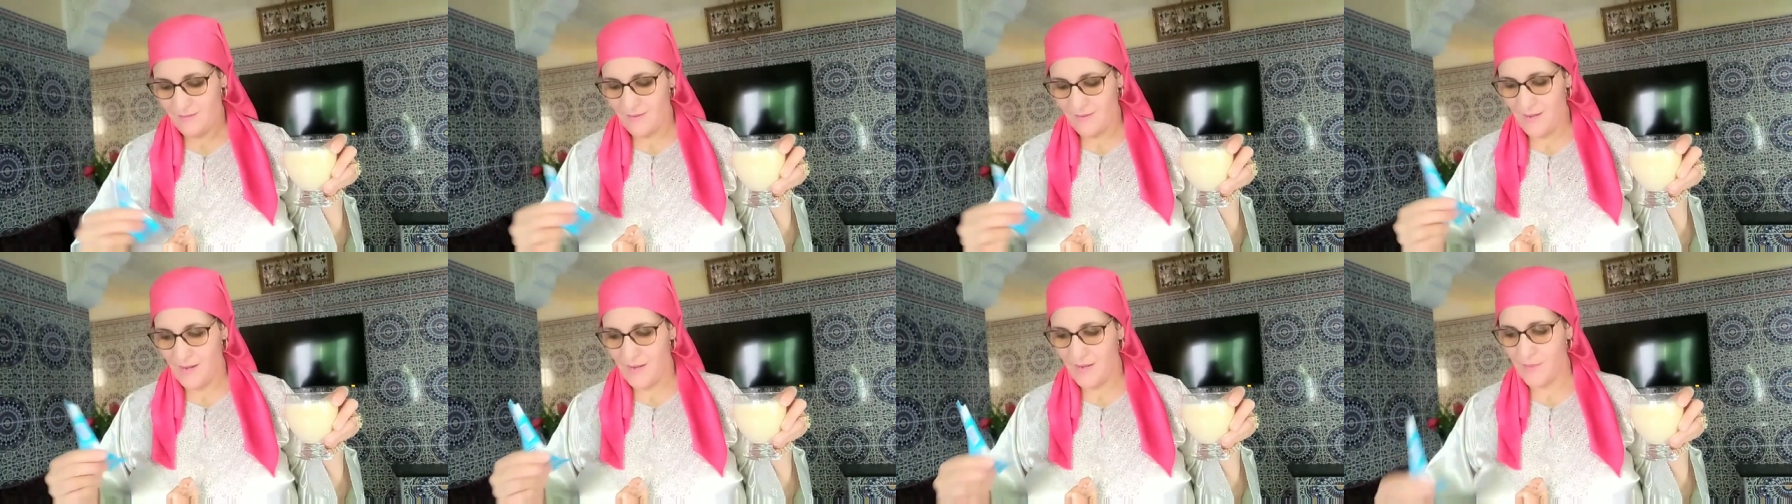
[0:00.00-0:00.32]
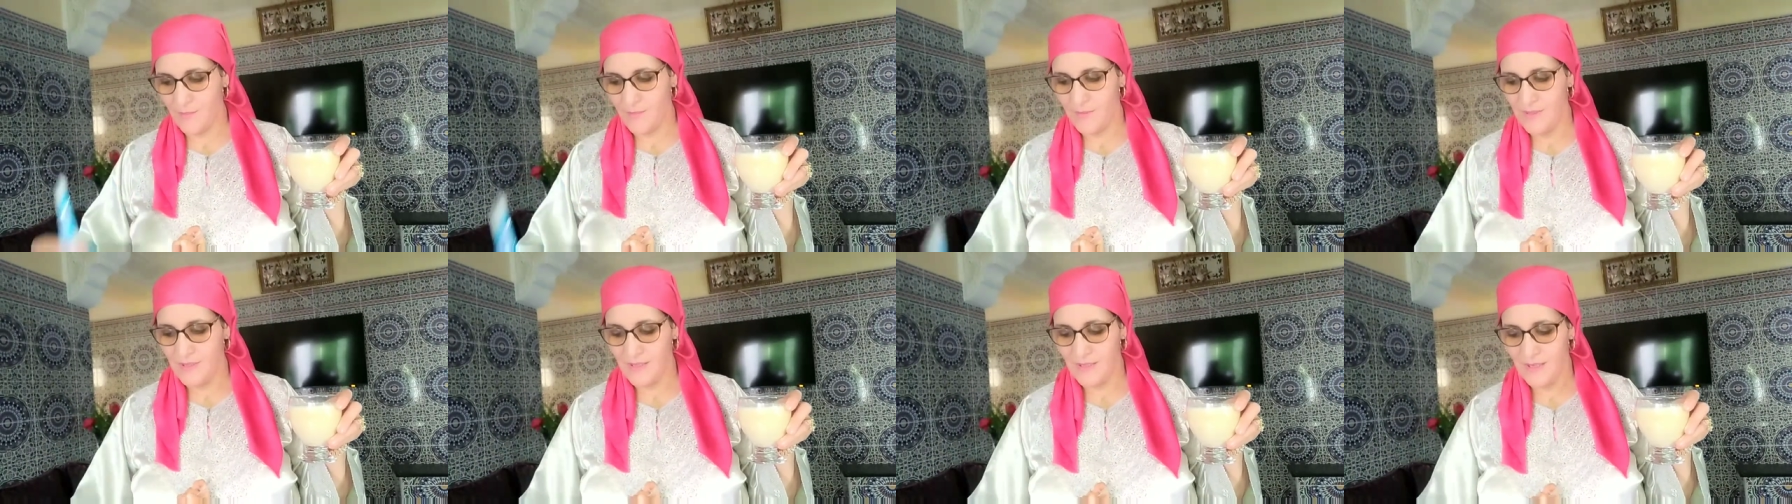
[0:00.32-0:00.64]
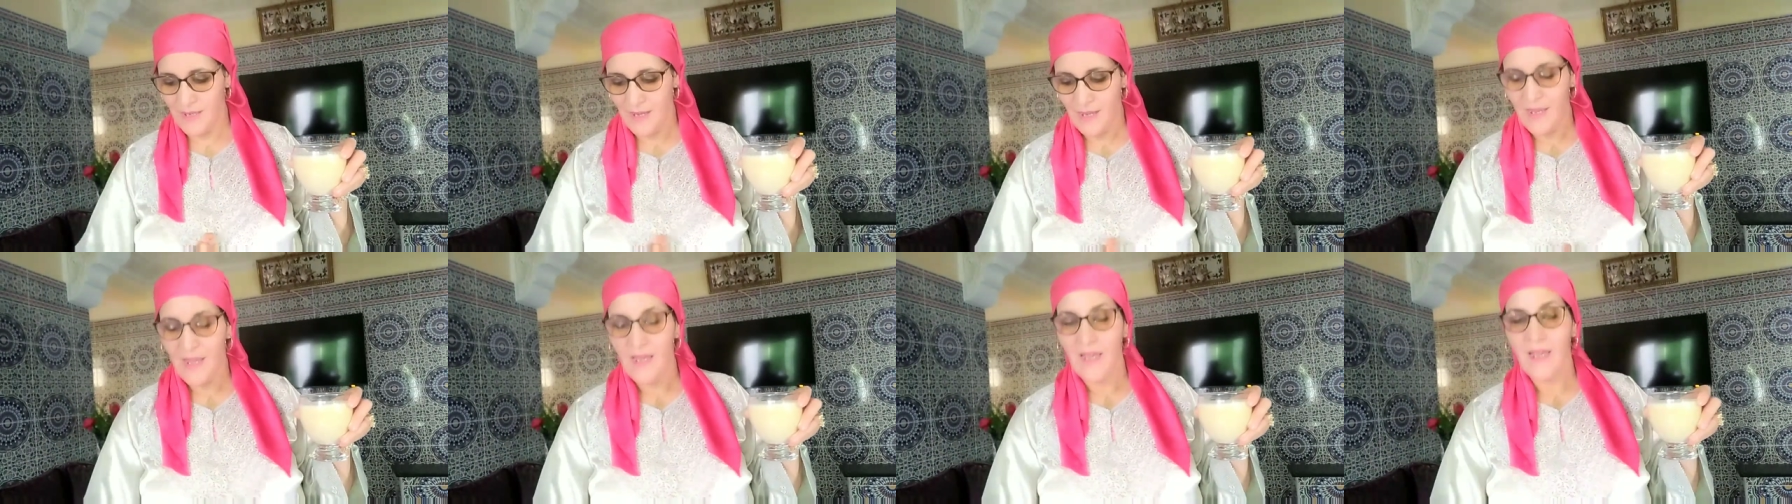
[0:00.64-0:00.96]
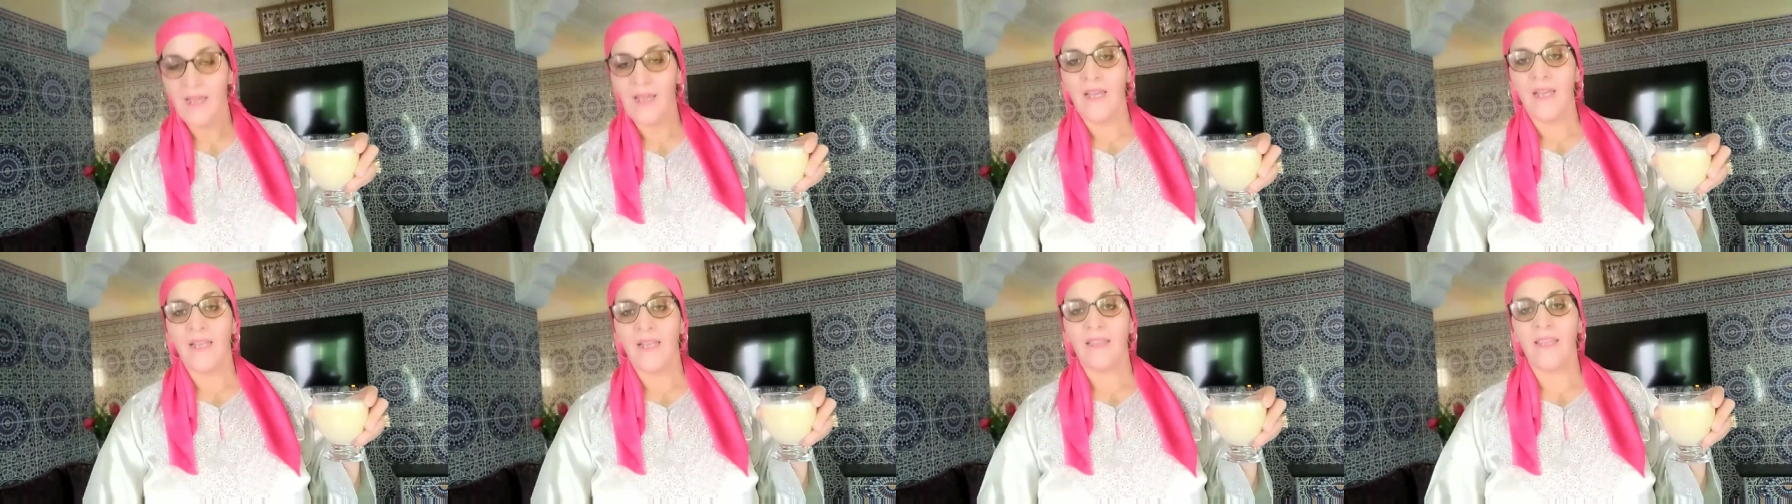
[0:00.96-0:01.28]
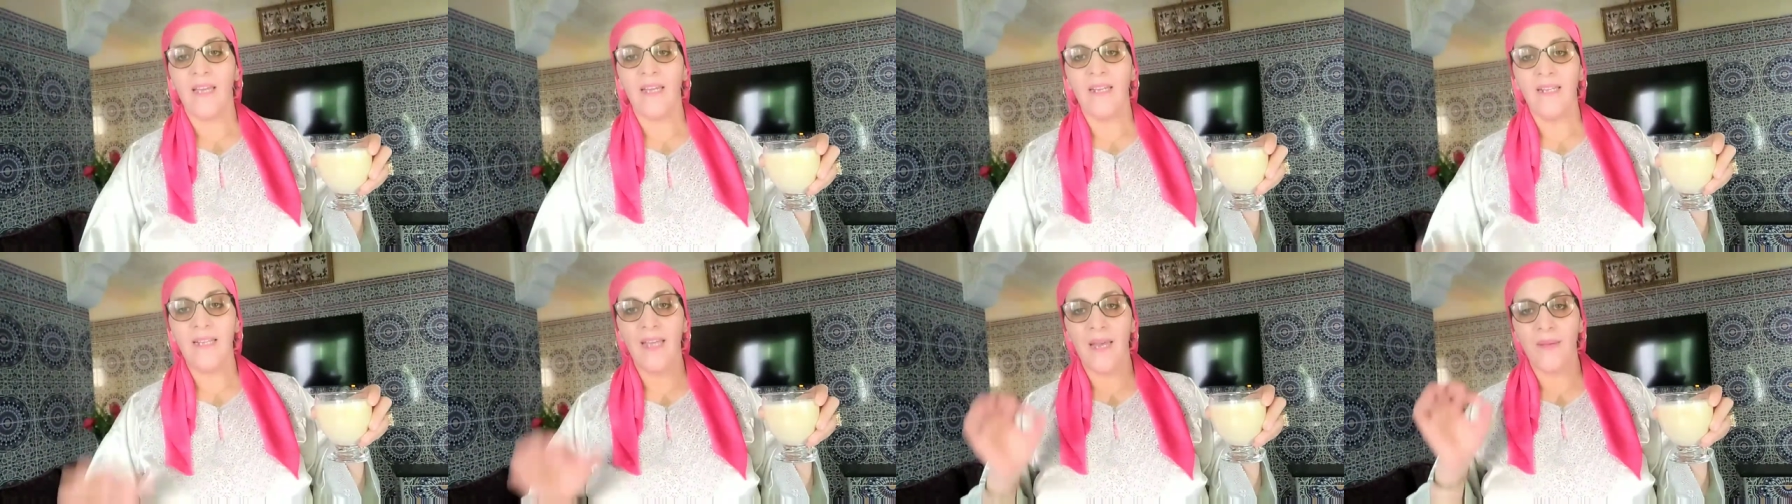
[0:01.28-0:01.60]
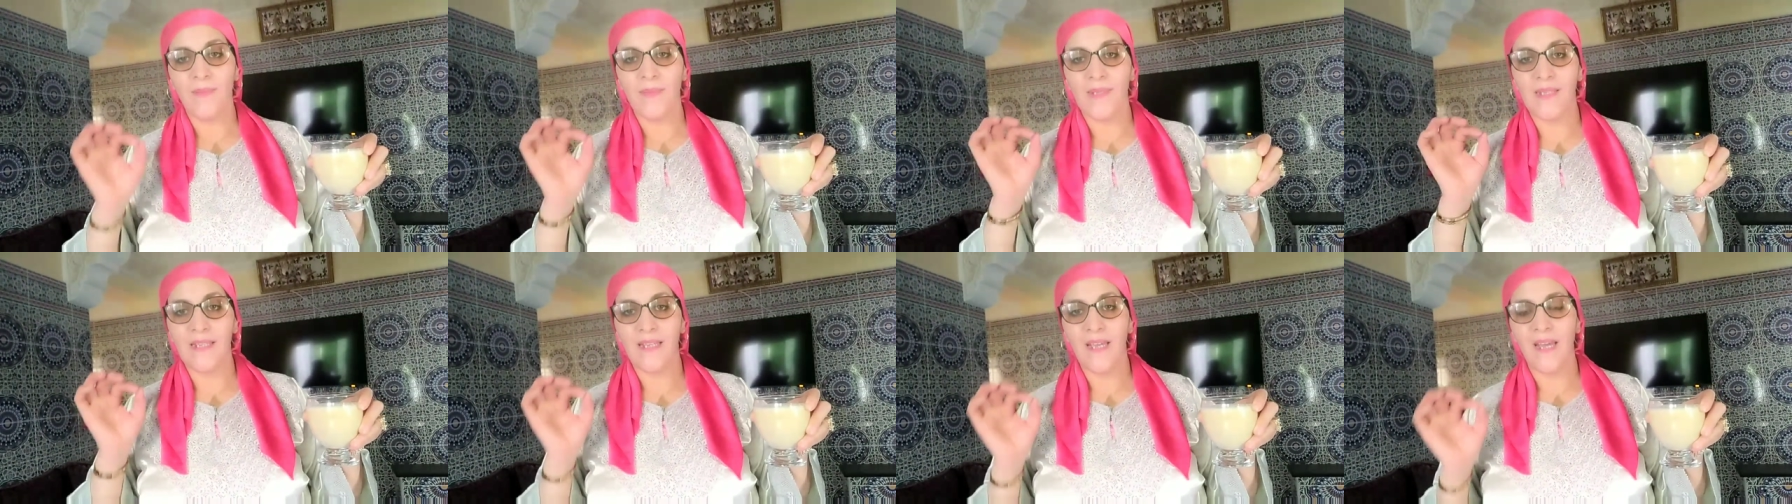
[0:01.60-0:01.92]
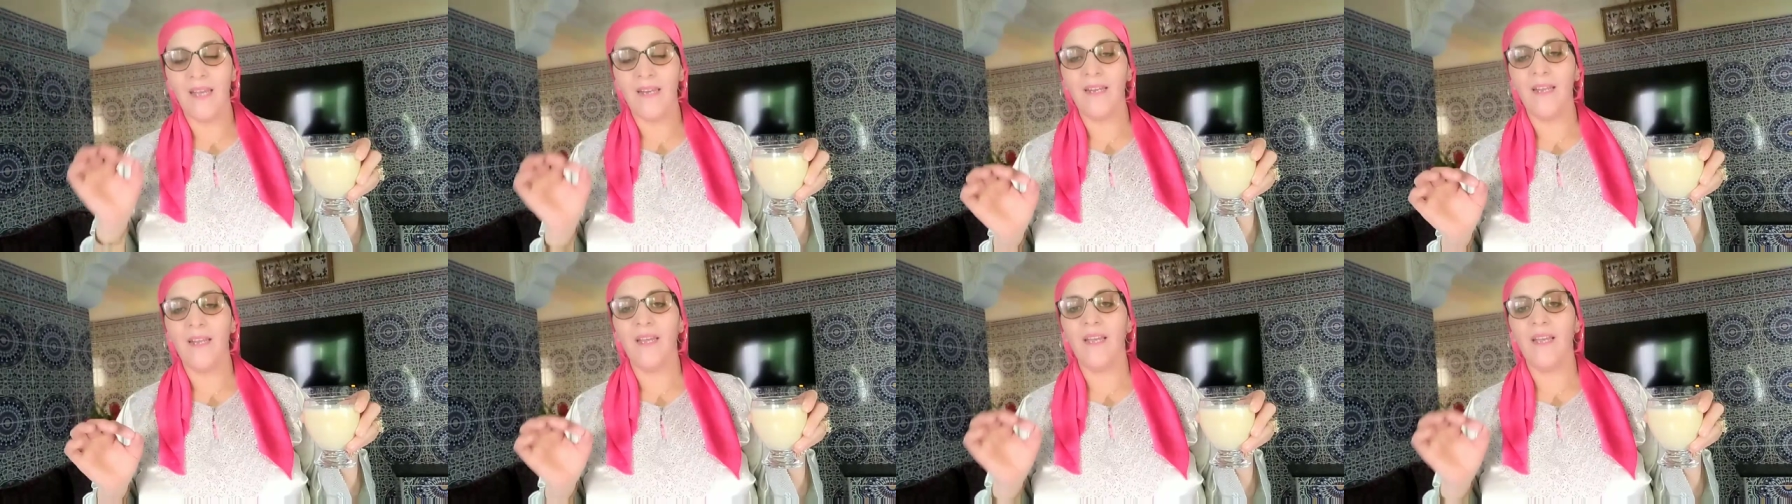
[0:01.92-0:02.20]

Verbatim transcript: ها بنتي طحنيها مزيان